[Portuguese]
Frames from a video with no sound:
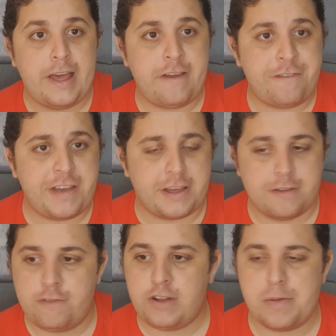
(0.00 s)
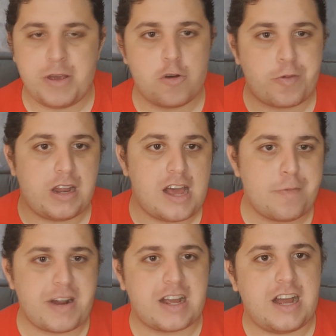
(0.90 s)
Enfim, Flamengo para lá,
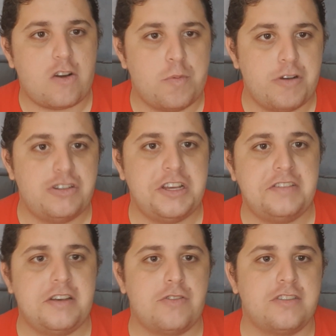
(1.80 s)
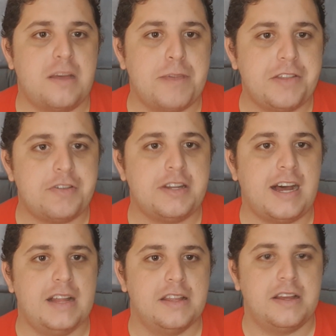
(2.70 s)
para cá, como eu disse, cruzamento e
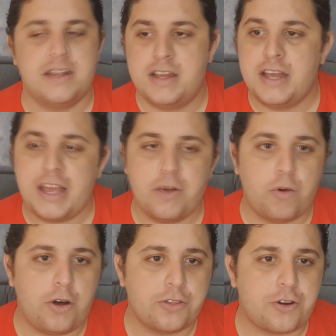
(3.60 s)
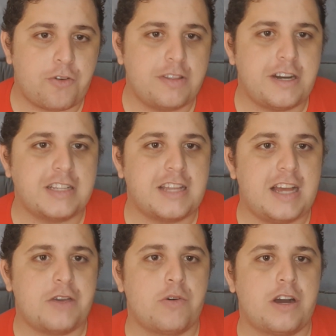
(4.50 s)
nada. Em outro
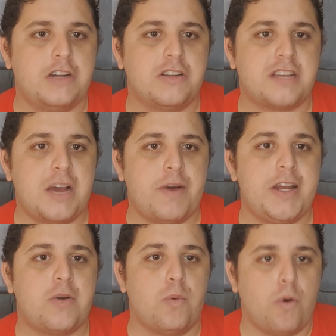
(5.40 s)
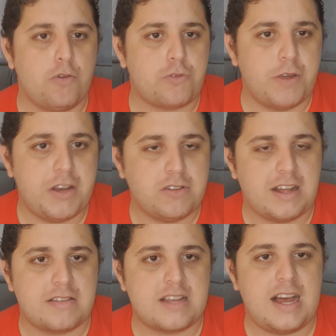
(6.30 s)
contra-ataque, o Cano saiu ali com outro erro
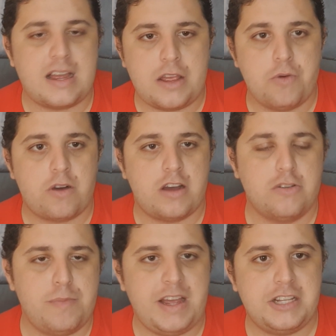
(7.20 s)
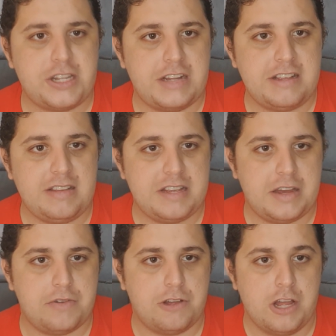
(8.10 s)
da zaga e o Cano mete 3 a
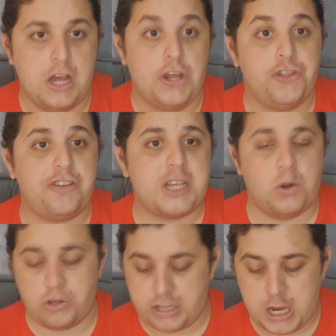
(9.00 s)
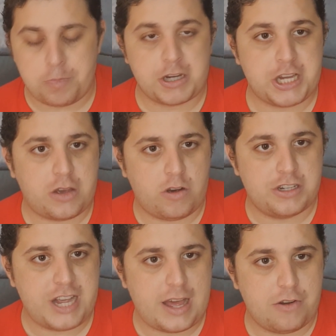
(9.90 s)
0. No segundo tempo, achei que o
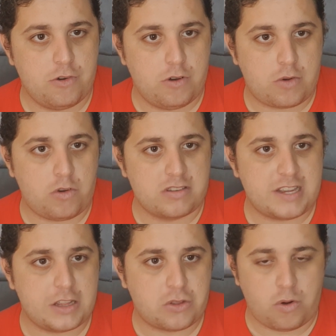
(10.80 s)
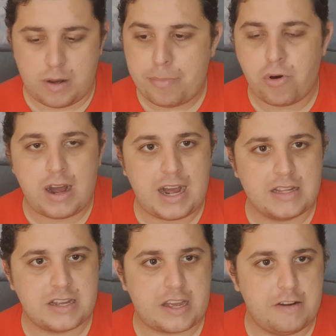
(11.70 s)
Rogério consertou a
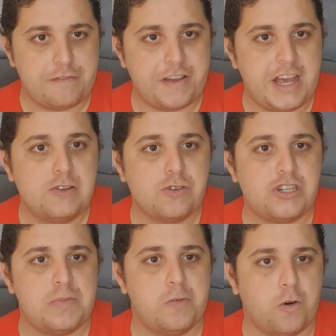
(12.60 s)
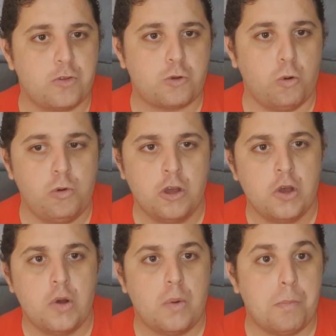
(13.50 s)
borrada que ele fez, o time voltou
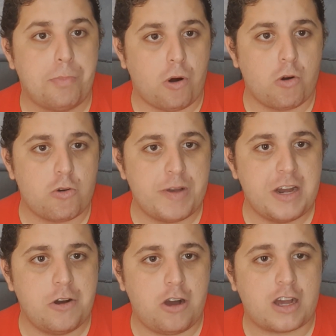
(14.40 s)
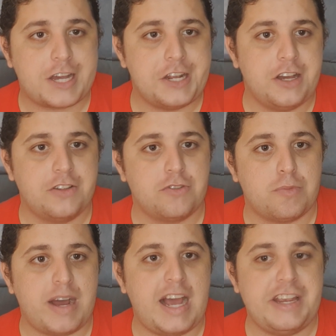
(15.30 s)
um pouco melhor, criando
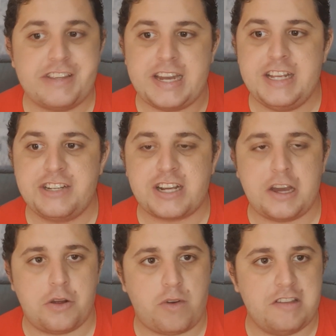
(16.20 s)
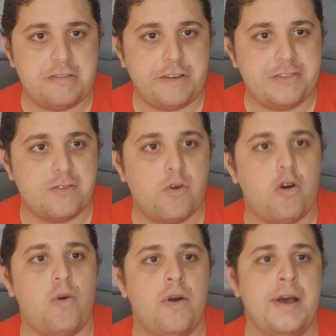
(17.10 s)
mais, ali de cara quase fez um
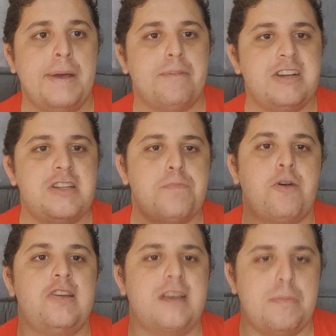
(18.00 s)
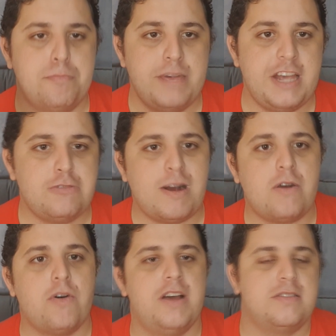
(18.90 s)
gol, mas depois a mesma
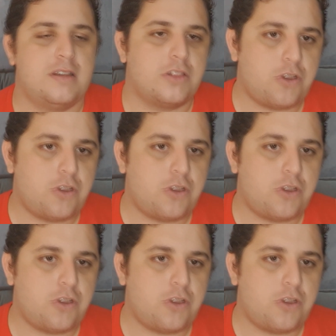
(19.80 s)
coisa.